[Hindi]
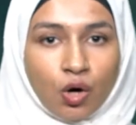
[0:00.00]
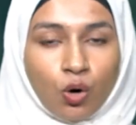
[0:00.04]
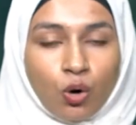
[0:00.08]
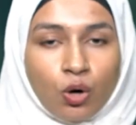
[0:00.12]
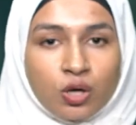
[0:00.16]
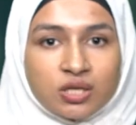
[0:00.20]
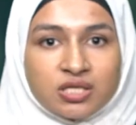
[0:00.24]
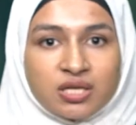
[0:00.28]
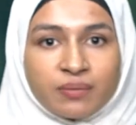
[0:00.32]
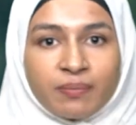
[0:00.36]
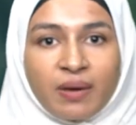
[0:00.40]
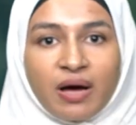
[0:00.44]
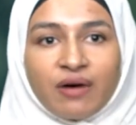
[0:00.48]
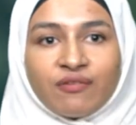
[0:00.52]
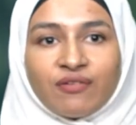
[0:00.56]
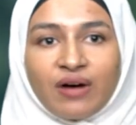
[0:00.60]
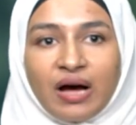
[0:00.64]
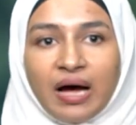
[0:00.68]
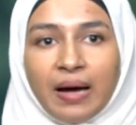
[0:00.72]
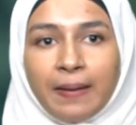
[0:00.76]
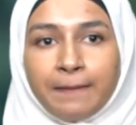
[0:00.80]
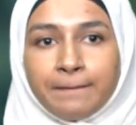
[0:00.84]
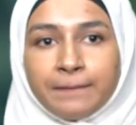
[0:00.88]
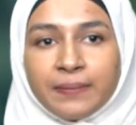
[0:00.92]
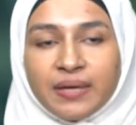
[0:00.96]
और जब
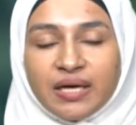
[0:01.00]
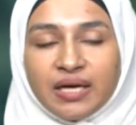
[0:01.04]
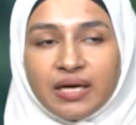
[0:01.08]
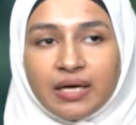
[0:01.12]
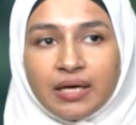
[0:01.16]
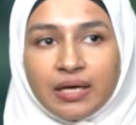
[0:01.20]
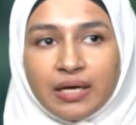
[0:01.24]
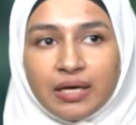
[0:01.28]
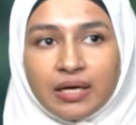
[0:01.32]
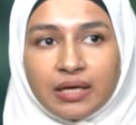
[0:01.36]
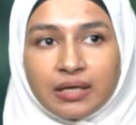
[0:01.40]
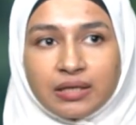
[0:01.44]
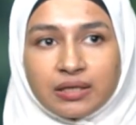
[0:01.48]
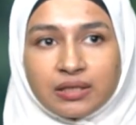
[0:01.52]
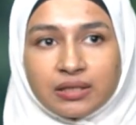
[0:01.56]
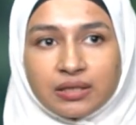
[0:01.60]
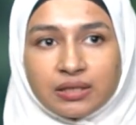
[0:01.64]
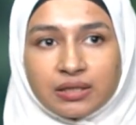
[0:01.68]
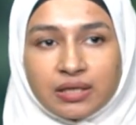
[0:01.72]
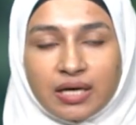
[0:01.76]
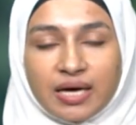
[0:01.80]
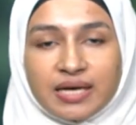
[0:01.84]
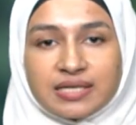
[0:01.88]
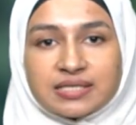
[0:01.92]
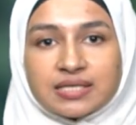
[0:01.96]
आवाम में एक
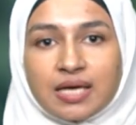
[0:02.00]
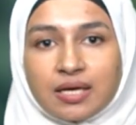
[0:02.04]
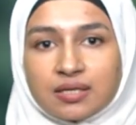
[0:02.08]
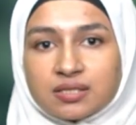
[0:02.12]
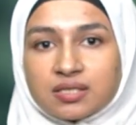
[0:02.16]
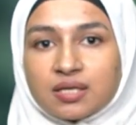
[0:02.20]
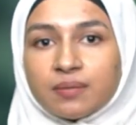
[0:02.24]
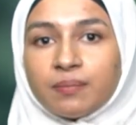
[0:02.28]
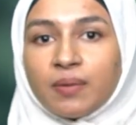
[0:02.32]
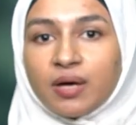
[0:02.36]
एहसास